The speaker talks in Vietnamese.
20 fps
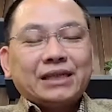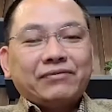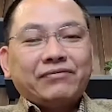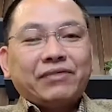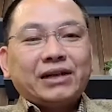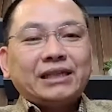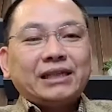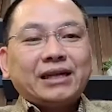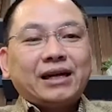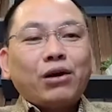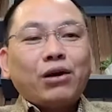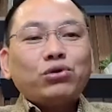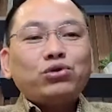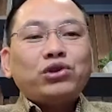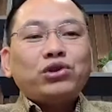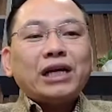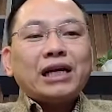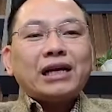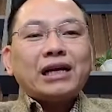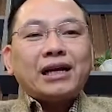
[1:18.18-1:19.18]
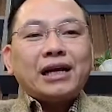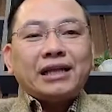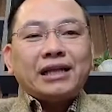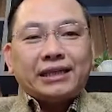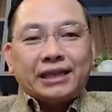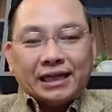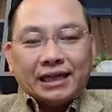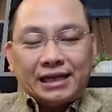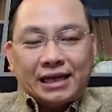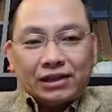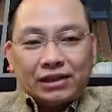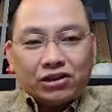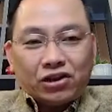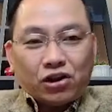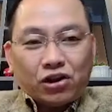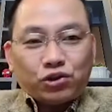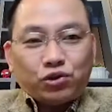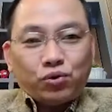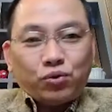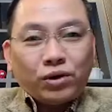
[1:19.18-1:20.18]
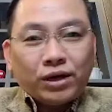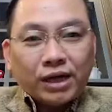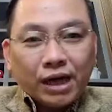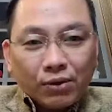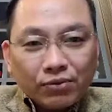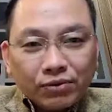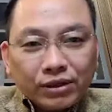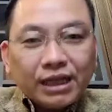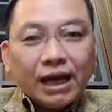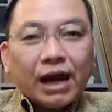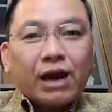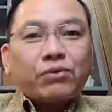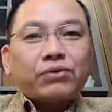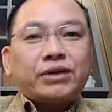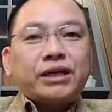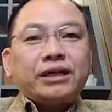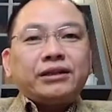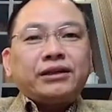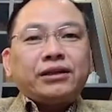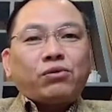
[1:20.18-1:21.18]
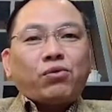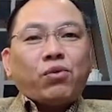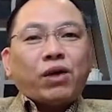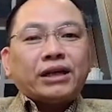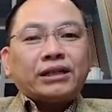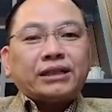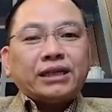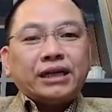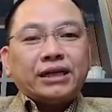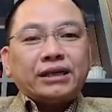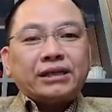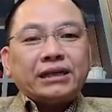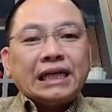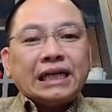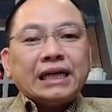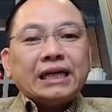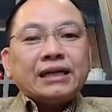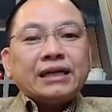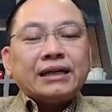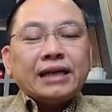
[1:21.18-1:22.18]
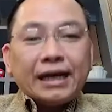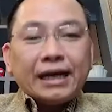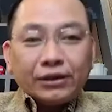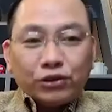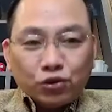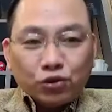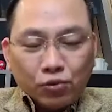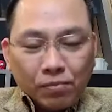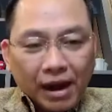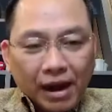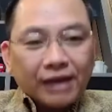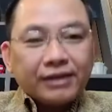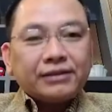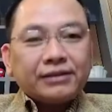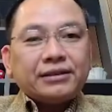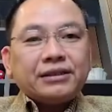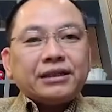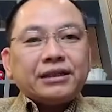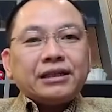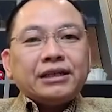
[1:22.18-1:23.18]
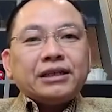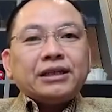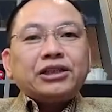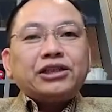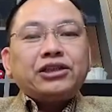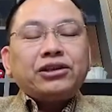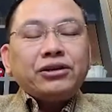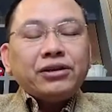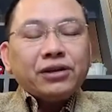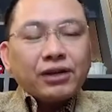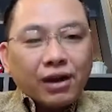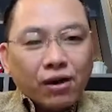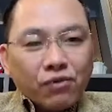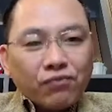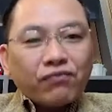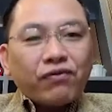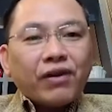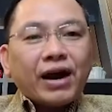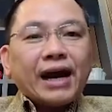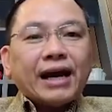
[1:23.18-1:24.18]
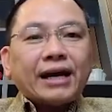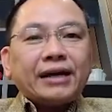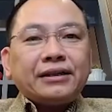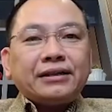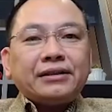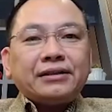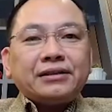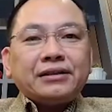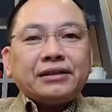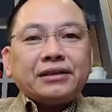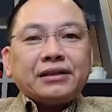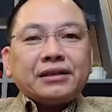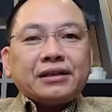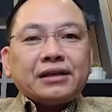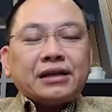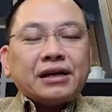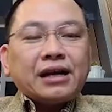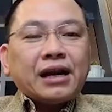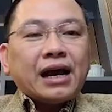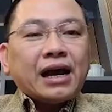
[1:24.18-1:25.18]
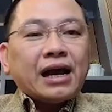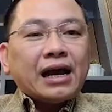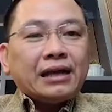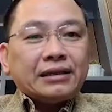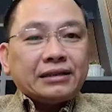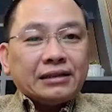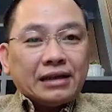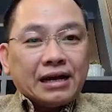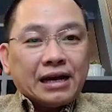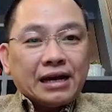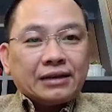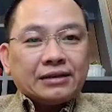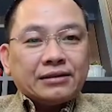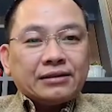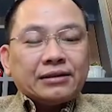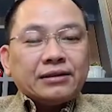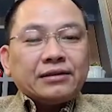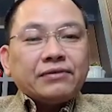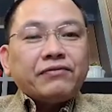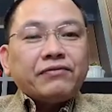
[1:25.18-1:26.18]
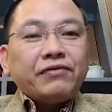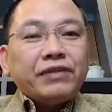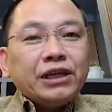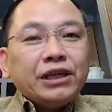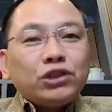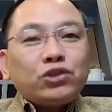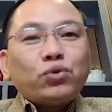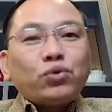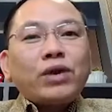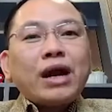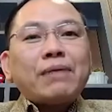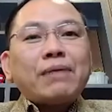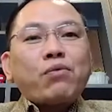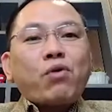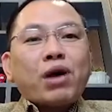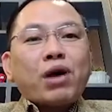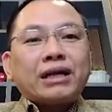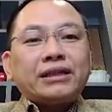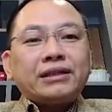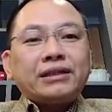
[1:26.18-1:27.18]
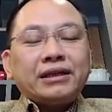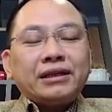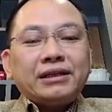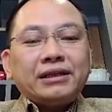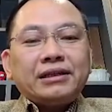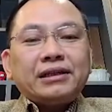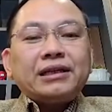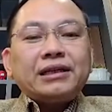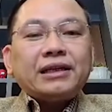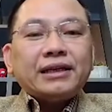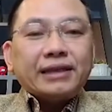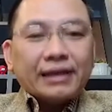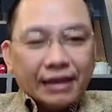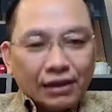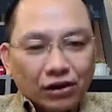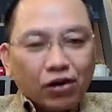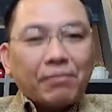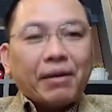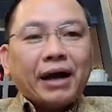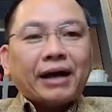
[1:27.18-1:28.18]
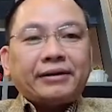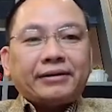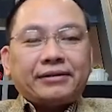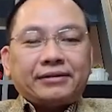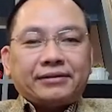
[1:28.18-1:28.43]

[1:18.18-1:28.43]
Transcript: vậy thì câu chuyện ở đây chính là do chú không đi học kiến thức quản trị nên chú bận chứ không phải là gì ạ à? Vì chú làm quản trị nên nó bận.